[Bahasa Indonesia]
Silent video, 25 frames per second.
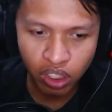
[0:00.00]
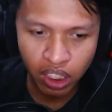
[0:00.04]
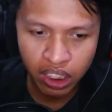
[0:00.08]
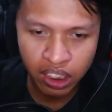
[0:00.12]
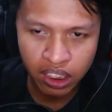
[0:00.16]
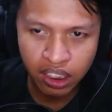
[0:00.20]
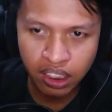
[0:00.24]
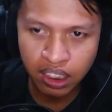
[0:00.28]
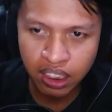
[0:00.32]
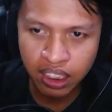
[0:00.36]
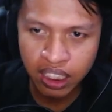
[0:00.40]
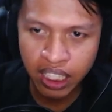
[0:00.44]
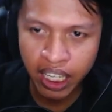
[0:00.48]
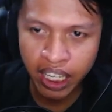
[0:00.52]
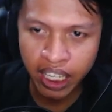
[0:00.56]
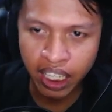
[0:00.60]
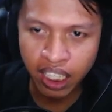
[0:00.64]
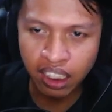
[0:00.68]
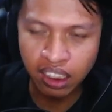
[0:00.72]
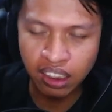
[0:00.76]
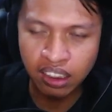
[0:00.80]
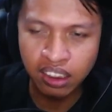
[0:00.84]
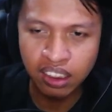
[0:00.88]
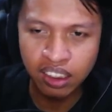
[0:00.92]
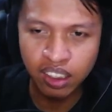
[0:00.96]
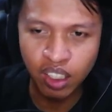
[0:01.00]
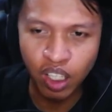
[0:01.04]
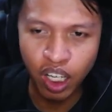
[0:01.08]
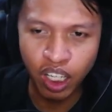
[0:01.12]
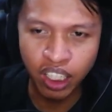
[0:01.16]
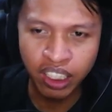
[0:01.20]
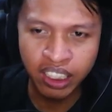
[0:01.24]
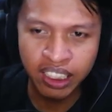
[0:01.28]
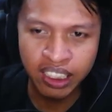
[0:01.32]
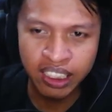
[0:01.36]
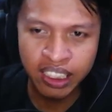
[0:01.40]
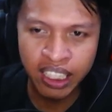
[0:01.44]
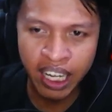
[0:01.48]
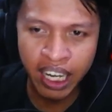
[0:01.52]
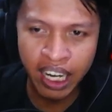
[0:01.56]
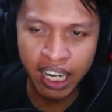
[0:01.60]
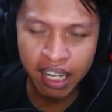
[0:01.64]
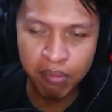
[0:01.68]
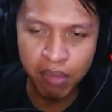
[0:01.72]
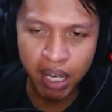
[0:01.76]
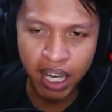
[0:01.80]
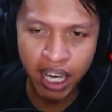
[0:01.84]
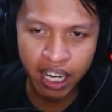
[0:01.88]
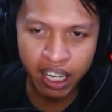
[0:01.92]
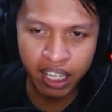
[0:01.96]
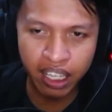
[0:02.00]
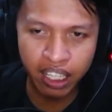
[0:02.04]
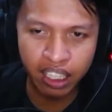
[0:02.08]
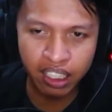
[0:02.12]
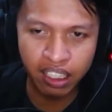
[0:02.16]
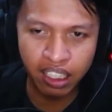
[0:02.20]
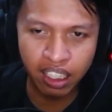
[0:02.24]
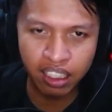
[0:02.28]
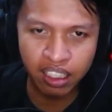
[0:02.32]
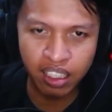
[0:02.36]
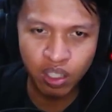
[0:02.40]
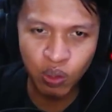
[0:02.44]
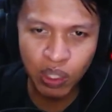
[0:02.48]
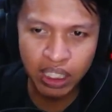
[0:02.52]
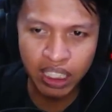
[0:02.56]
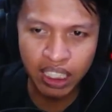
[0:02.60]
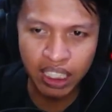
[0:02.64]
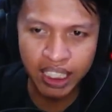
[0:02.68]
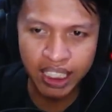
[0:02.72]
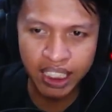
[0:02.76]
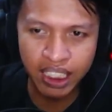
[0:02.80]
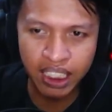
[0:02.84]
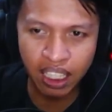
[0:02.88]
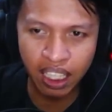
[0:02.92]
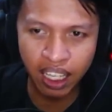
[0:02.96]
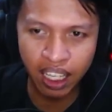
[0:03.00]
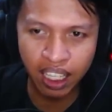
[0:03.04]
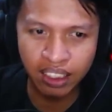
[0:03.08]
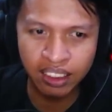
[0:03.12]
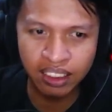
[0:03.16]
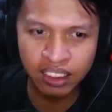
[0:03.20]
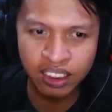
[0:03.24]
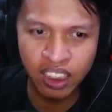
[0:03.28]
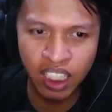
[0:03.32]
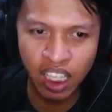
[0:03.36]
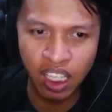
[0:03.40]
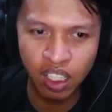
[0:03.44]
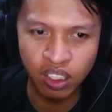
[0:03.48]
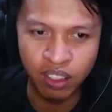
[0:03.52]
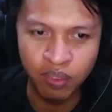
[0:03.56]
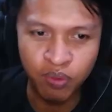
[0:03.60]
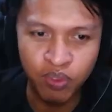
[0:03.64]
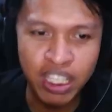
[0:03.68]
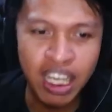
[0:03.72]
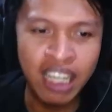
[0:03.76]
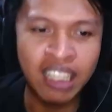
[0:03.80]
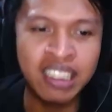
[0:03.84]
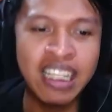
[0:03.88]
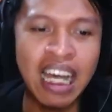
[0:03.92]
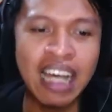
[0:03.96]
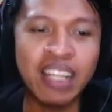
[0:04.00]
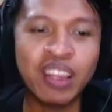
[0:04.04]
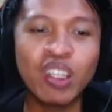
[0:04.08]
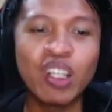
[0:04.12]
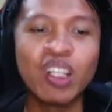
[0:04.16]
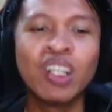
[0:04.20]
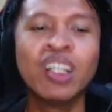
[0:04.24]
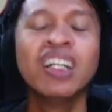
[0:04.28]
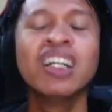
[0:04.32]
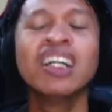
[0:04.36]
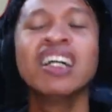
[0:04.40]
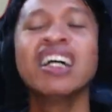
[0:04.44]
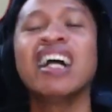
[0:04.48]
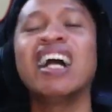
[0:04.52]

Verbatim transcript: toilet gede. Oke, okay, mari lihat kekuatannya. Let's go. Ya jatuh.